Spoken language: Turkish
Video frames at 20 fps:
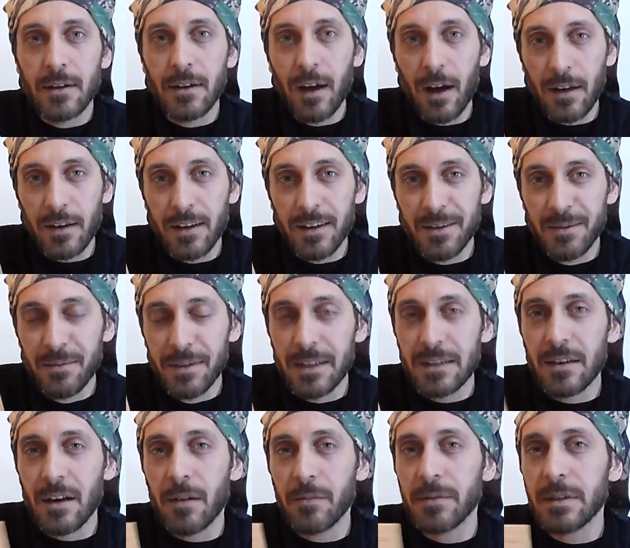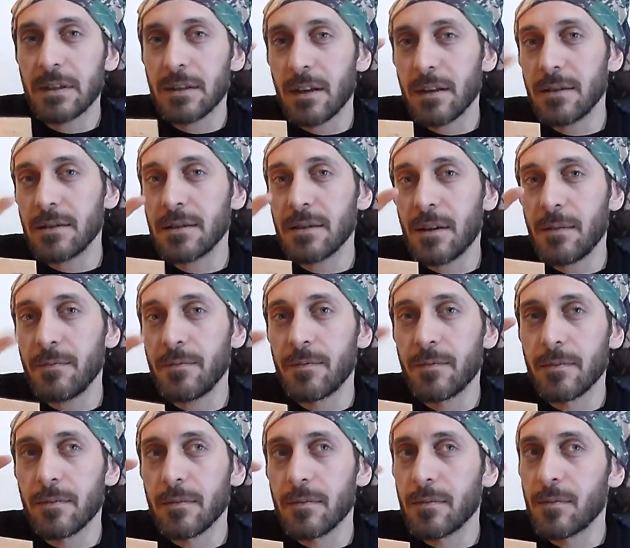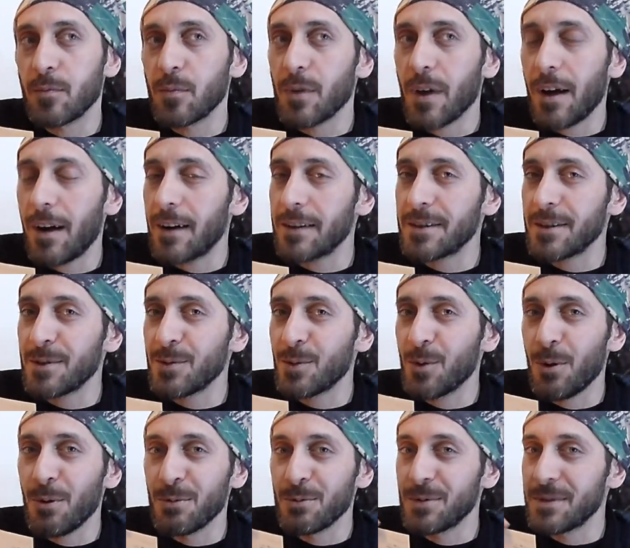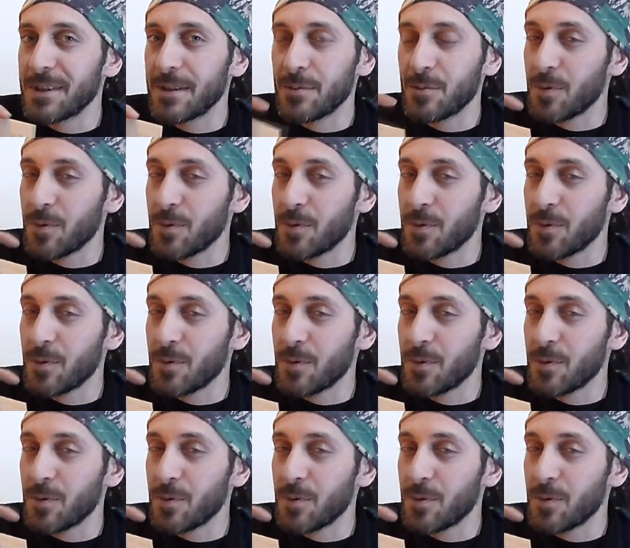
Ali Yılmaz abi sanırsam artık ne olduysa